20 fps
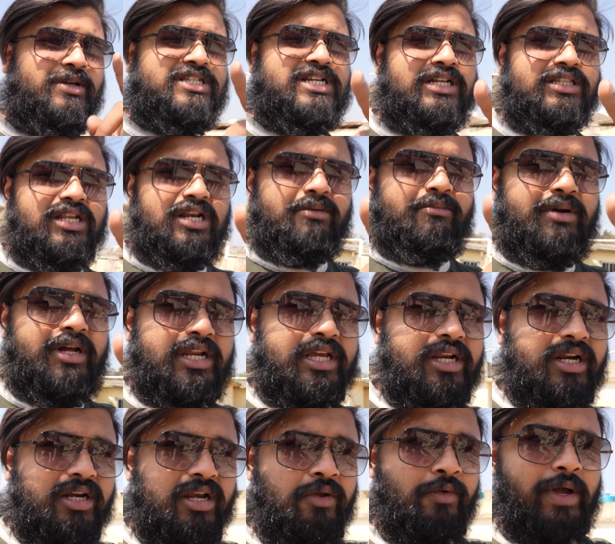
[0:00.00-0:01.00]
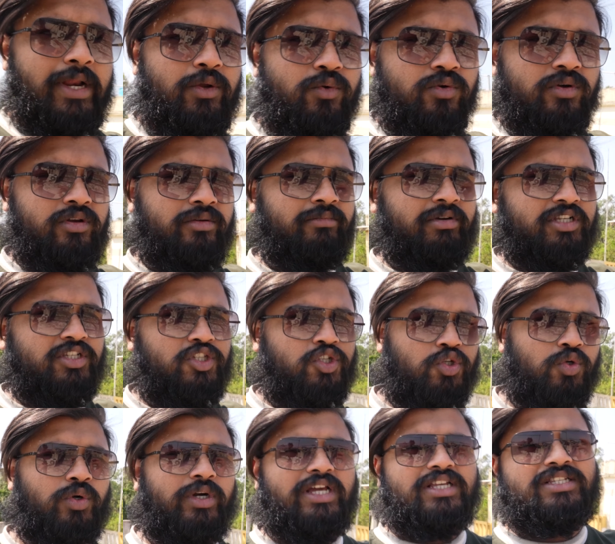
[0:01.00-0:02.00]
मैं ज़्यादा लंबा नहीं रखने वाला हूँ बस
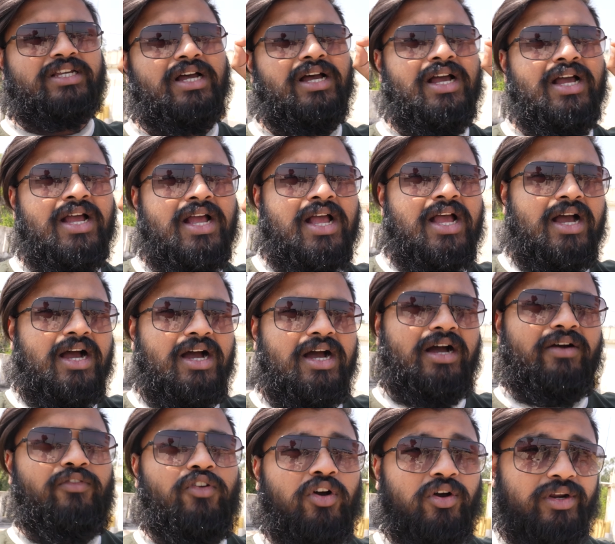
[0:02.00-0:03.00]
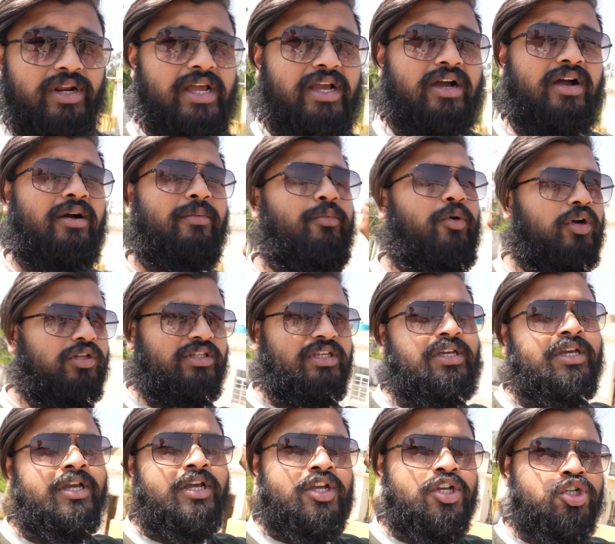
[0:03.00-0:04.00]
छोटा सा व्लॉग रहेगा बहुत
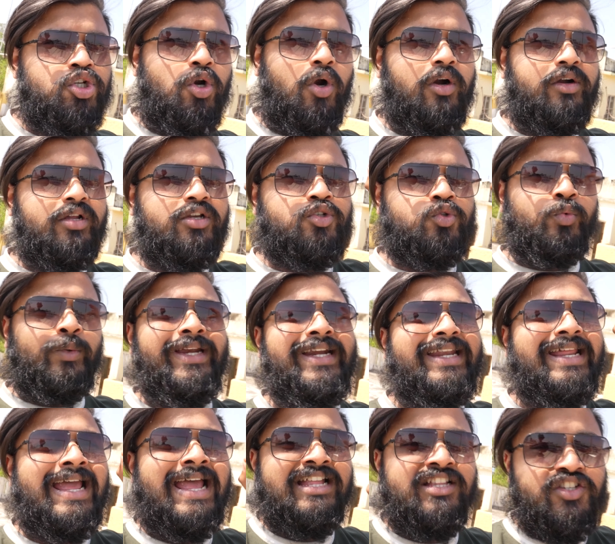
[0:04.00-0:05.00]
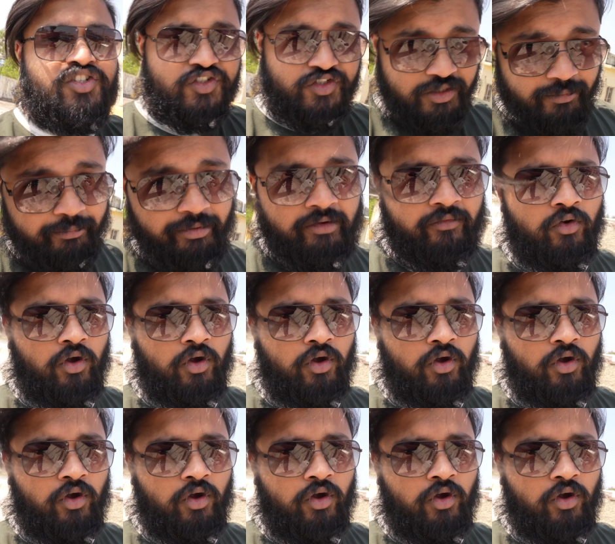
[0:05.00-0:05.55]
ही शॉर्ट स्वीट एंड सिंपल